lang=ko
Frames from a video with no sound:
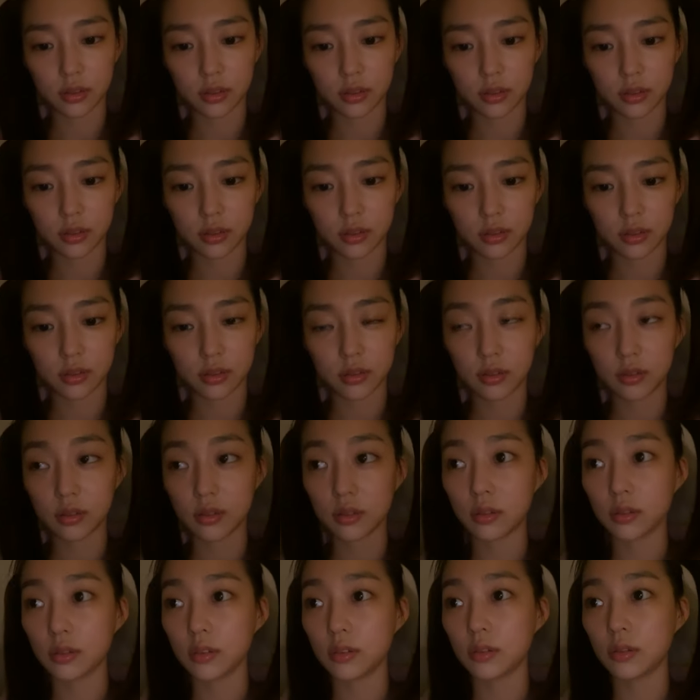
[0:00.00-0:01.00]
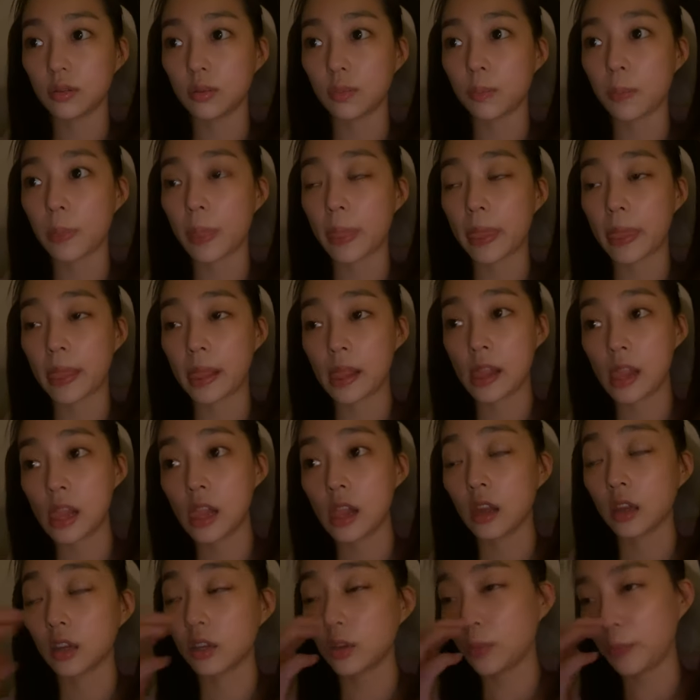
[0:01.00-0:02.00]
퀸스 갬빗 거재밌
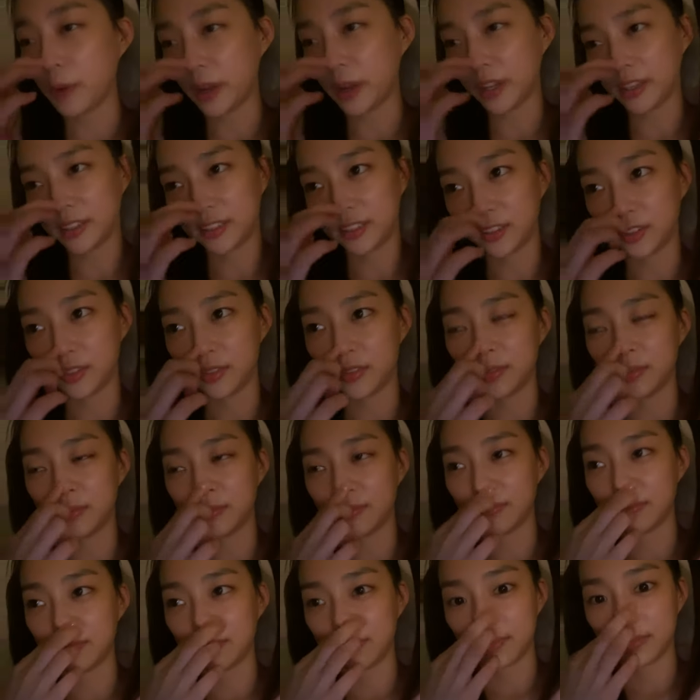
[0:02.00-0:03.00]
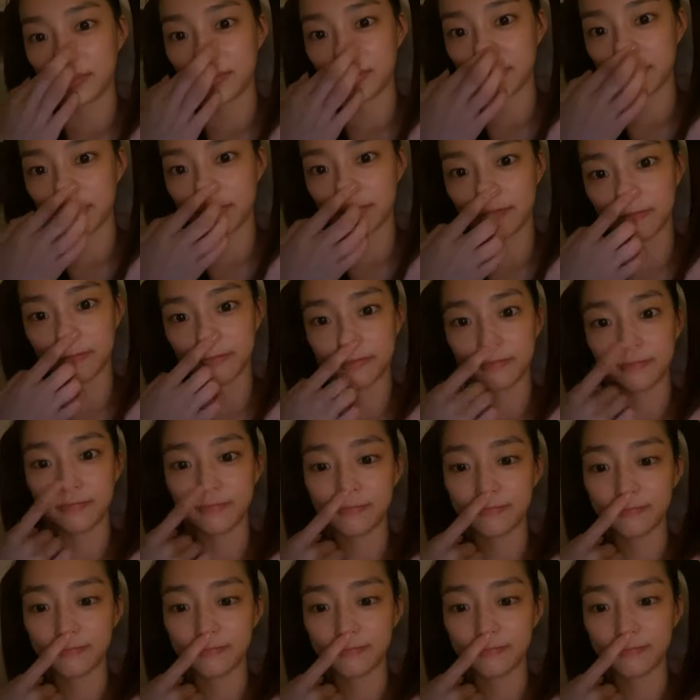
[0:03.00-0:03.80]
그거 봤죠. 봤어? 응.